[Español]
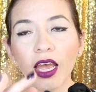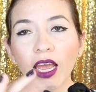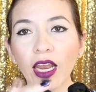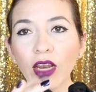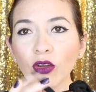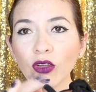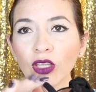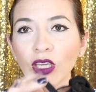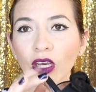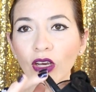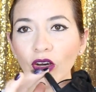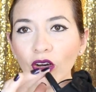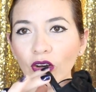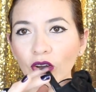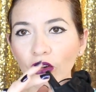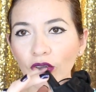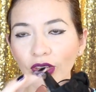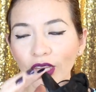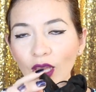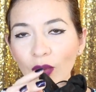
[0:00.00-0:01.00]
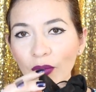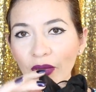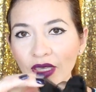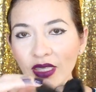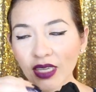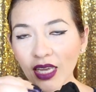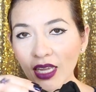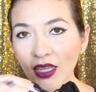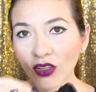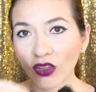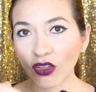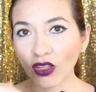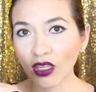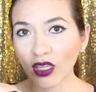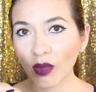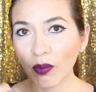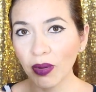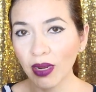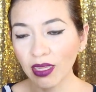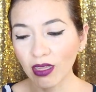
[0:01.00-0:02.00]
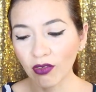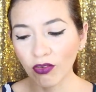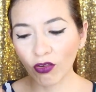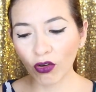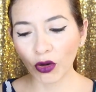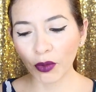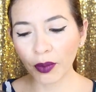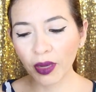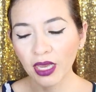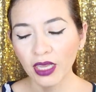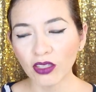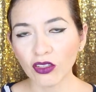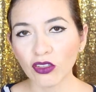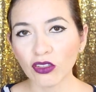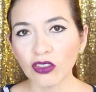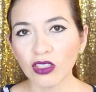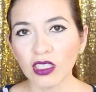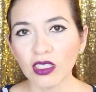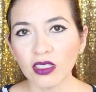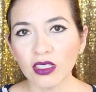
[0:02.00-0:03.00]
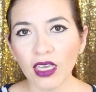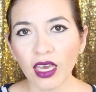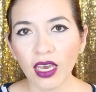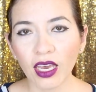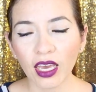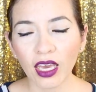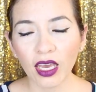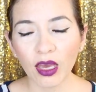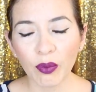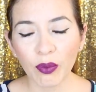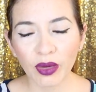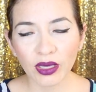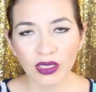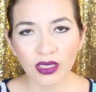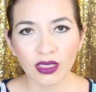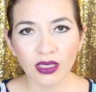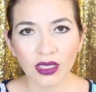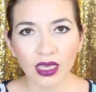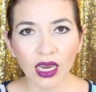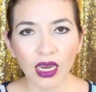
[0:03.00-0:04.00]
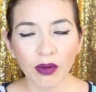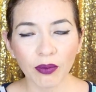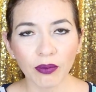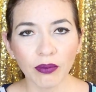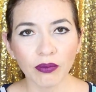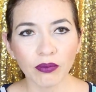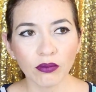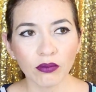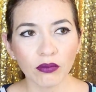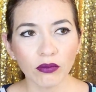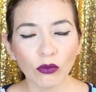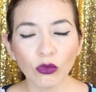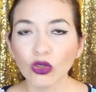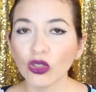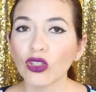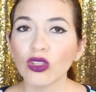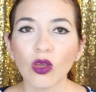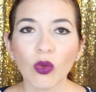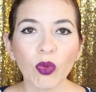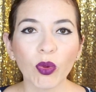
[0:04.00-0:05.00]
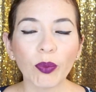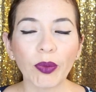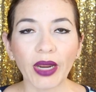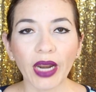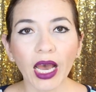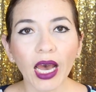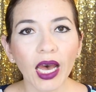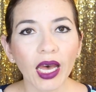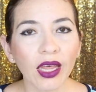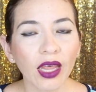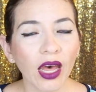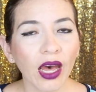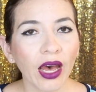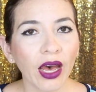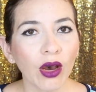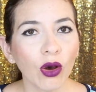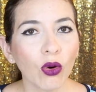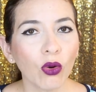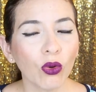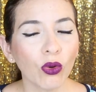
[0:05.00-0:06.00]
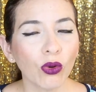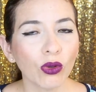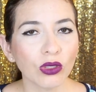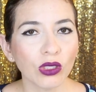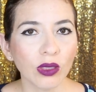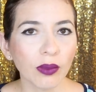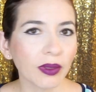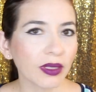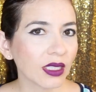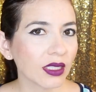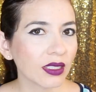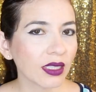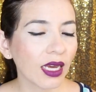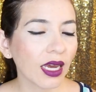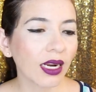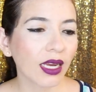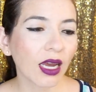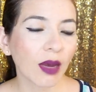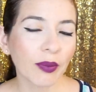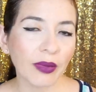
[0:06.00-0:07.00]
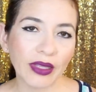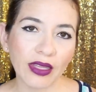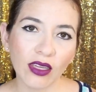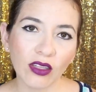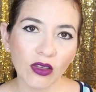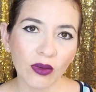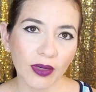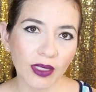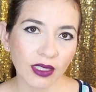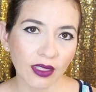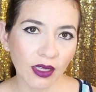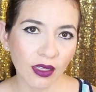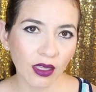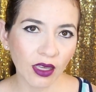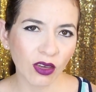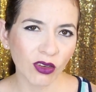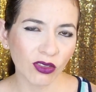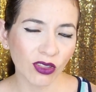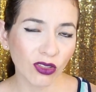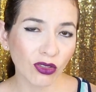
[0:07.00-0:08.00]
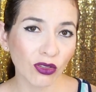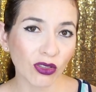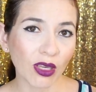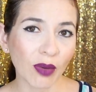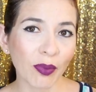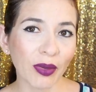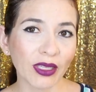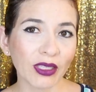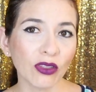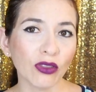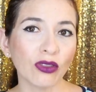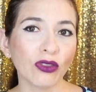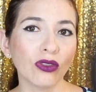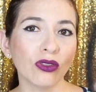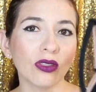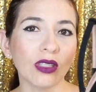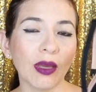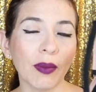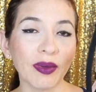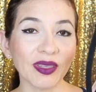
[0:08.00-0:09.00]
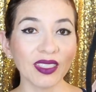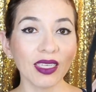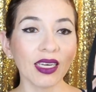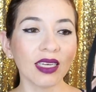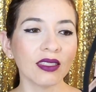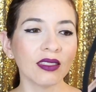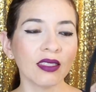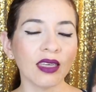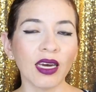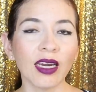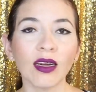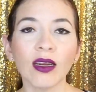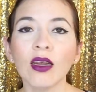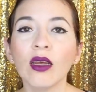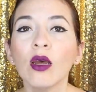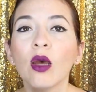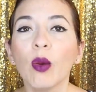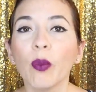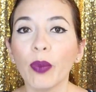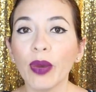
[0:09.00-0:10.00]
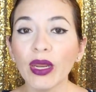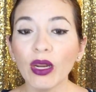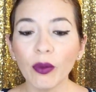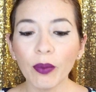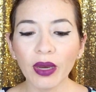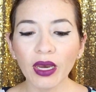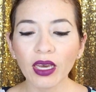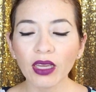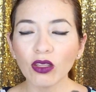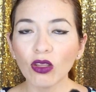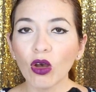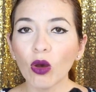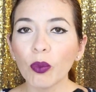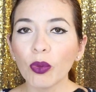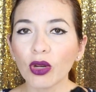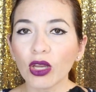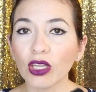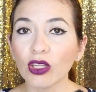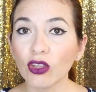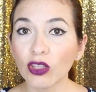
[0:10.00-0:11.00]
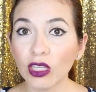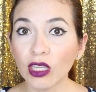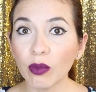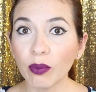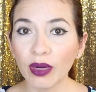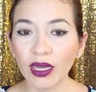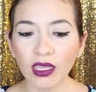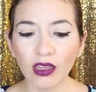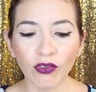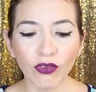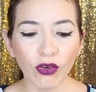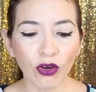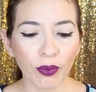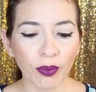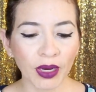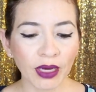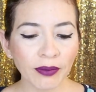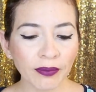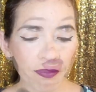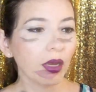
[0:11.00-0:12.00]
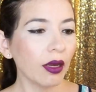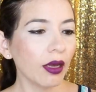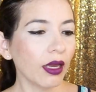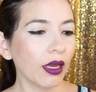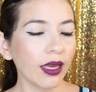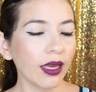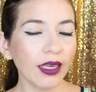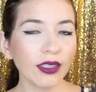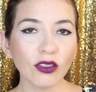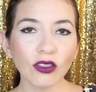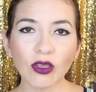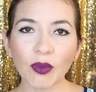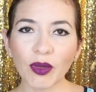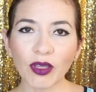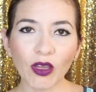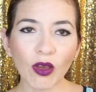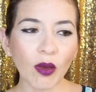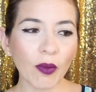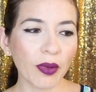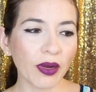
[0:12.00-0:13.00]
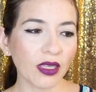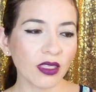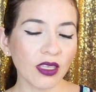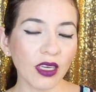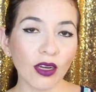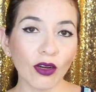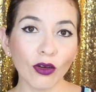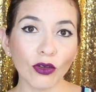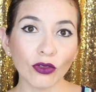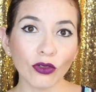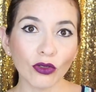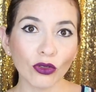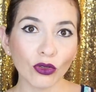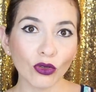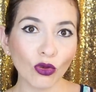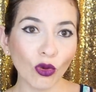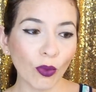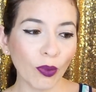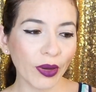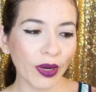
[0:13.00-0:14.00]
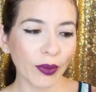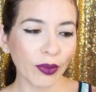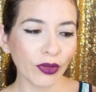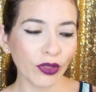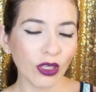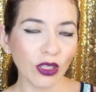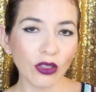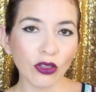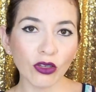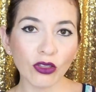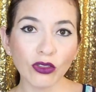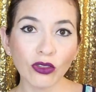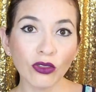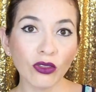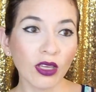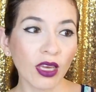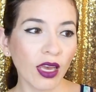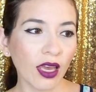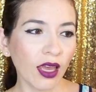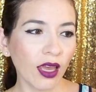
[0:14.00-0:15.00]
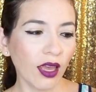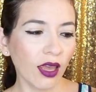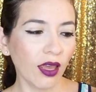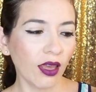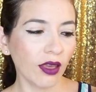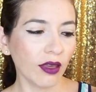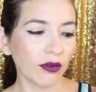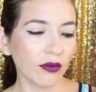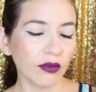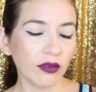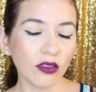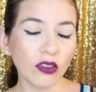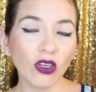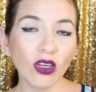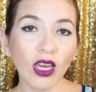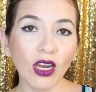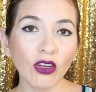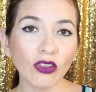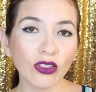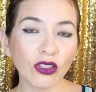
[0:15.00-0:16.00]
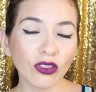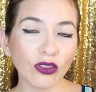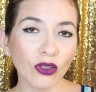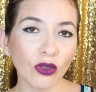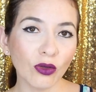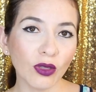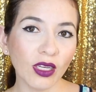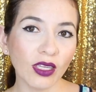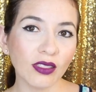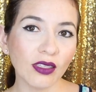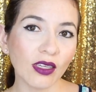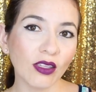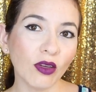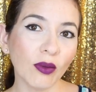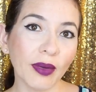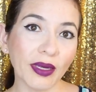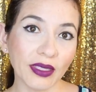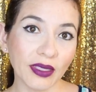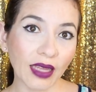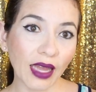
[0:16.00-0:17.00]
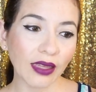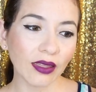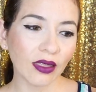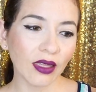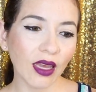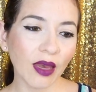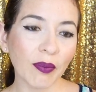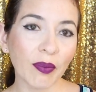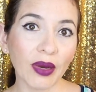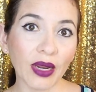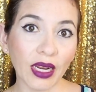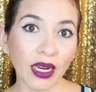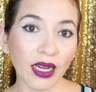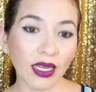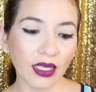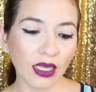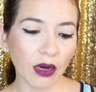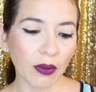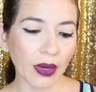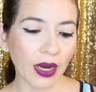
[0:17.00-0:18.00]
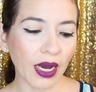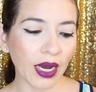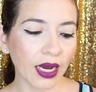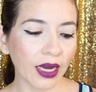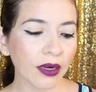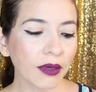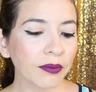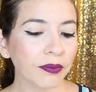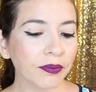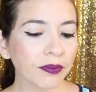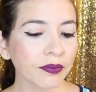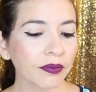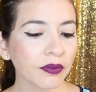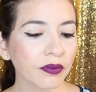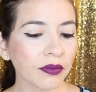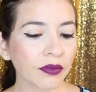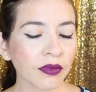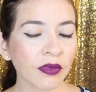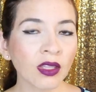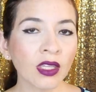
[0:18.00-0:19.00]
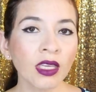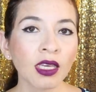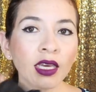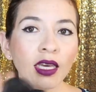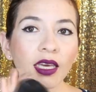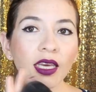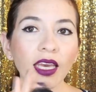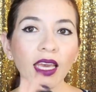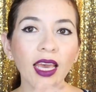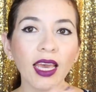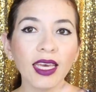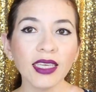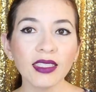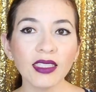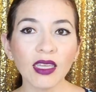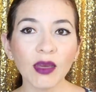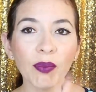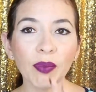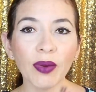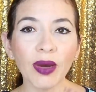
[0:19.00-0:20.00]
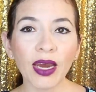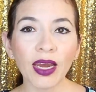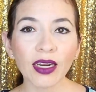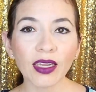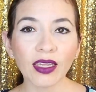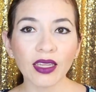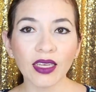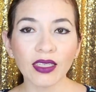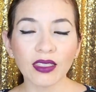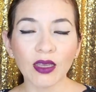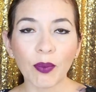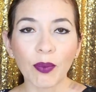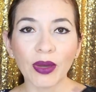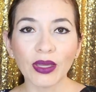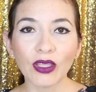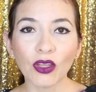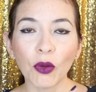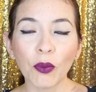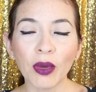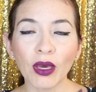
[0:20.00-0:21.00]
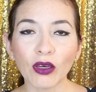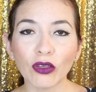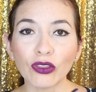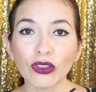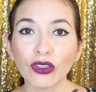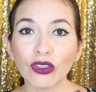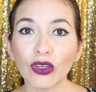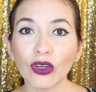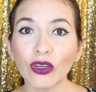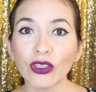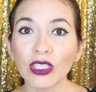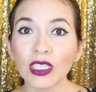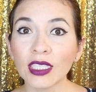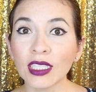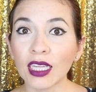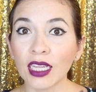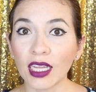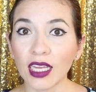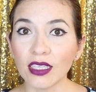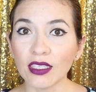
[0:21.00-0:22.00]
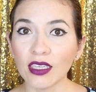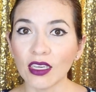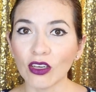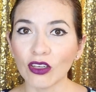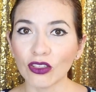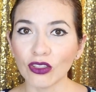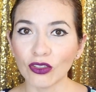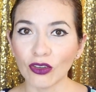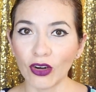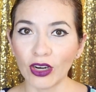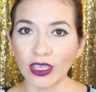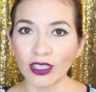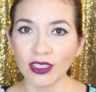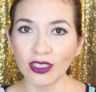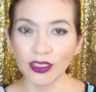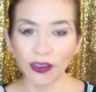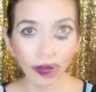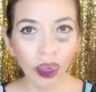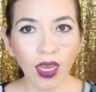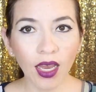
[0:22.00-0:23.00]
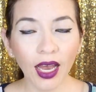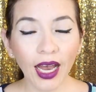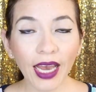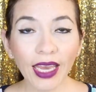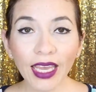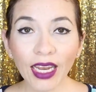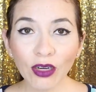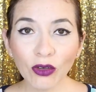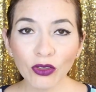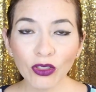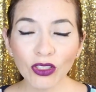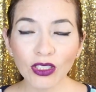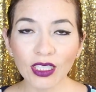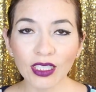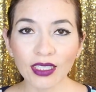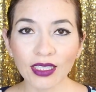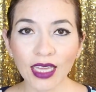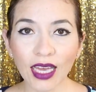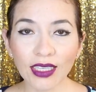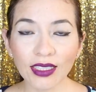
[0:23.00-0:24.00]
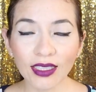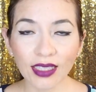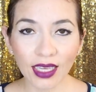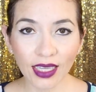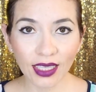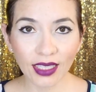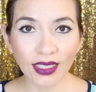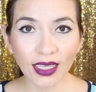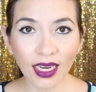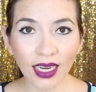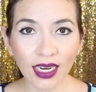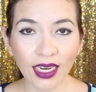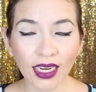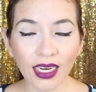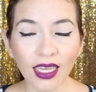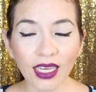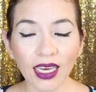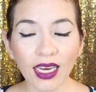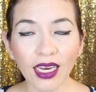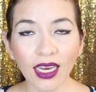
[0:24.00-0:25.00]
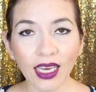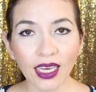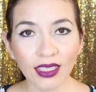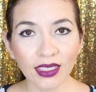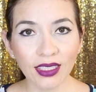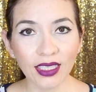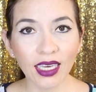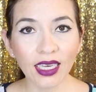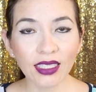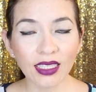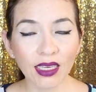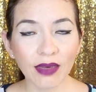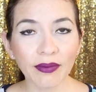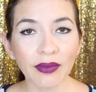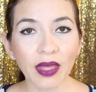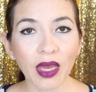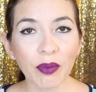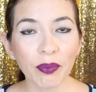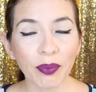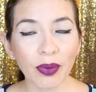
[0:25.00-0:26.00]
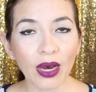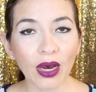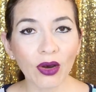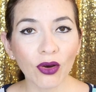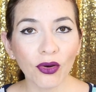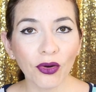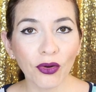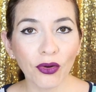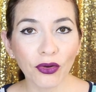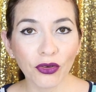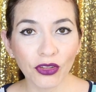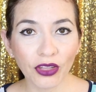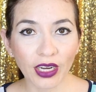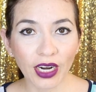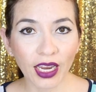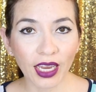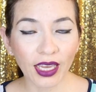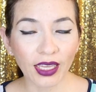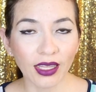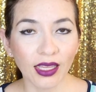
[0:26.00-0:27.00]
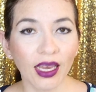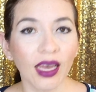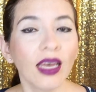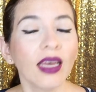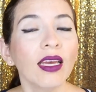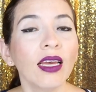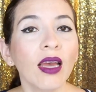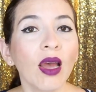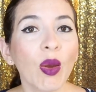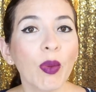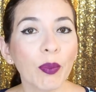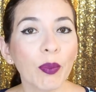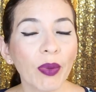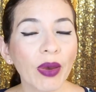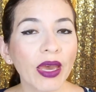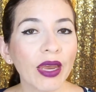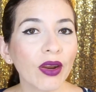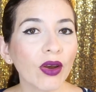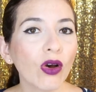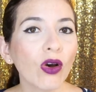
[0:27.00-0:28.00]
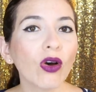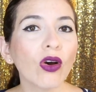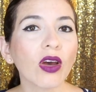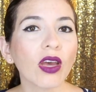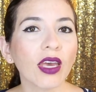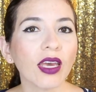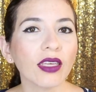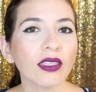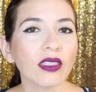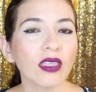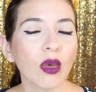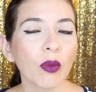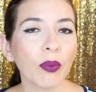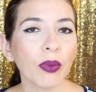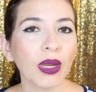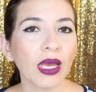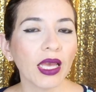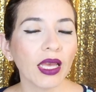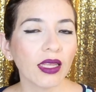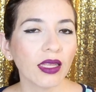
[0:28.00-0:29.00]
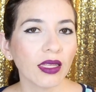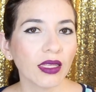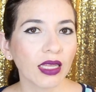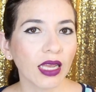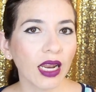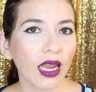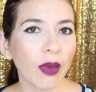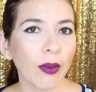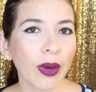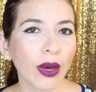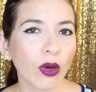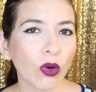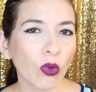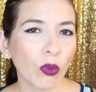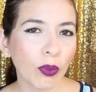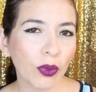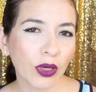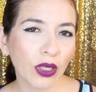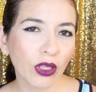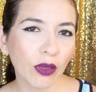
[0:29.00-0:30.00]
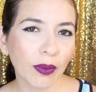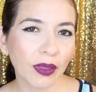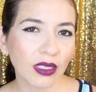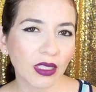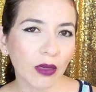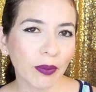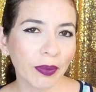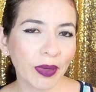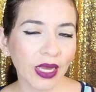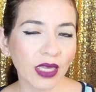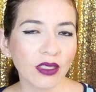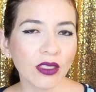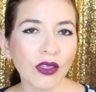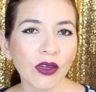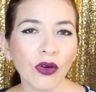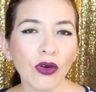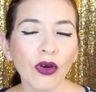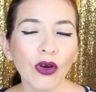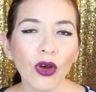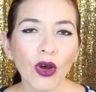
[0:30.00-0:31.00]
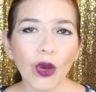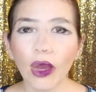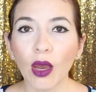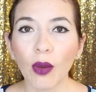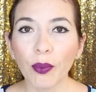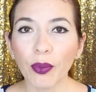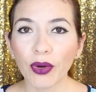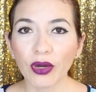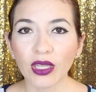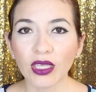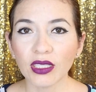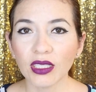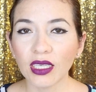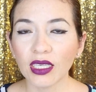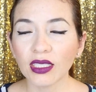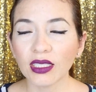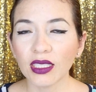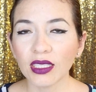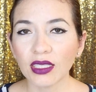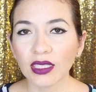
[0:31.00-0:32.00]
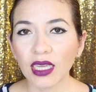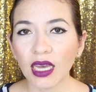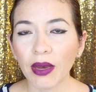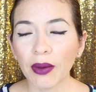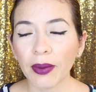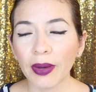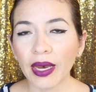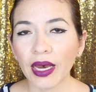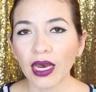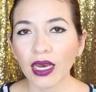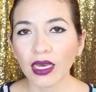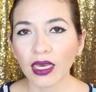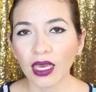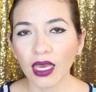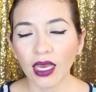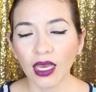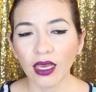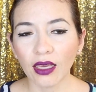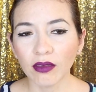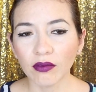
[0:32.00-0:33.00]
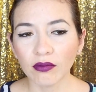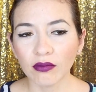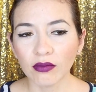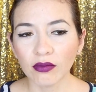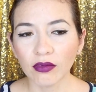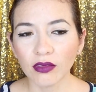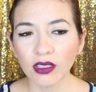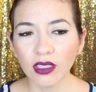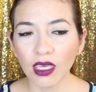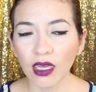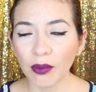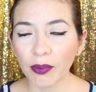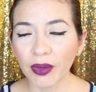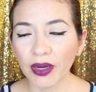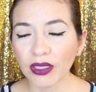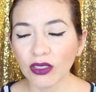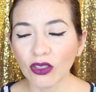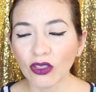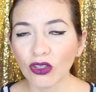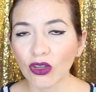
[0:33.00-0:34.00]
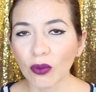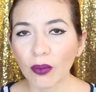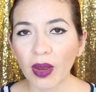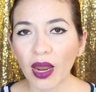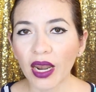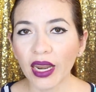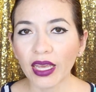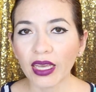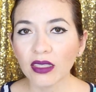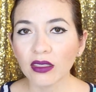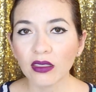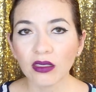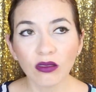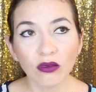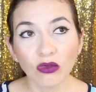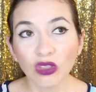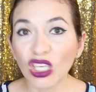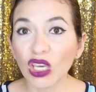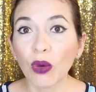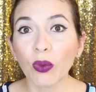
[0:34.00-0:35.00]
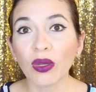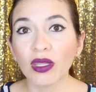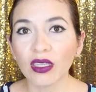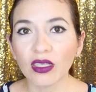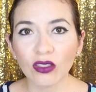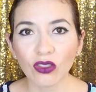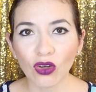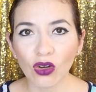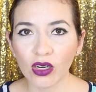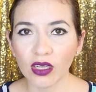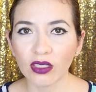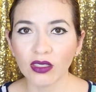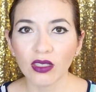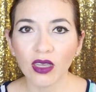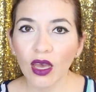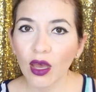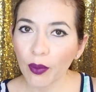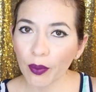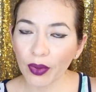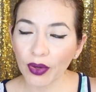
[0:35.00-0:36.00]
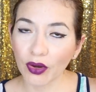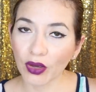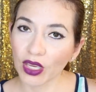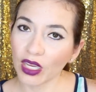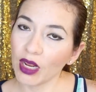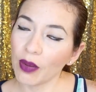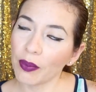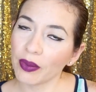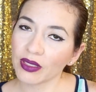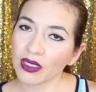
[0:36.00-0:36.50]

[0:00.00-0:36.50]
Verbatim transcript: El único tema es que no tienen plataforma, entonces si es que vas a estar mucho tiempo parada o si vas a estar caminando bastante con estos zapatos te vas a cansar, pero más que todo porque no tienen plataforma. Estos zapatos me parecieron súper bonitos, eh, yo ya los estoy utilizando bastante para ir a trabajar y este par de zapatos me costó 65 soles. Hay algunos stands en esa galería que sí aceptan pago con tarjeta, pero eh, siempre te elevan un poquito más el precio. Por decir, si estaban en. Si el precio normal es 50 soles, pero quieres